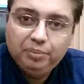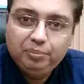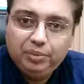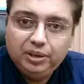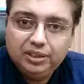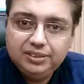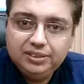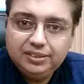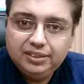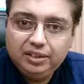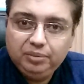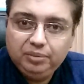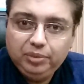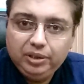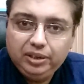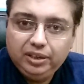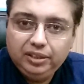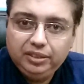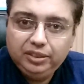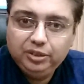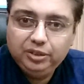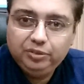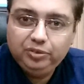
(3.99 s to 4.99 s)
पाकिस्तान में
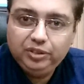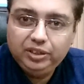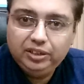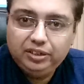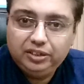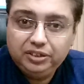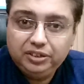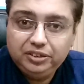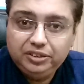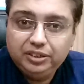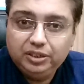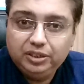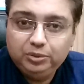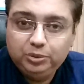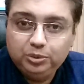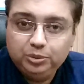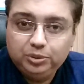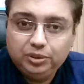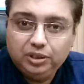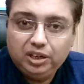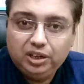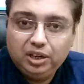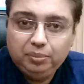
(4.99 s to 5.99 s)
रहते हुए रेशा
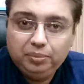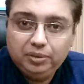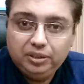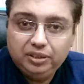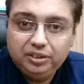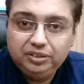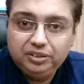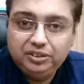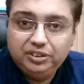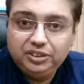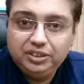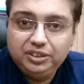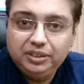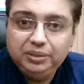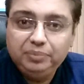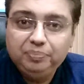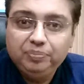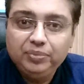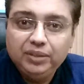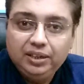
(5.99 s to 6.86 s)
ज़ुकाम एलर्जी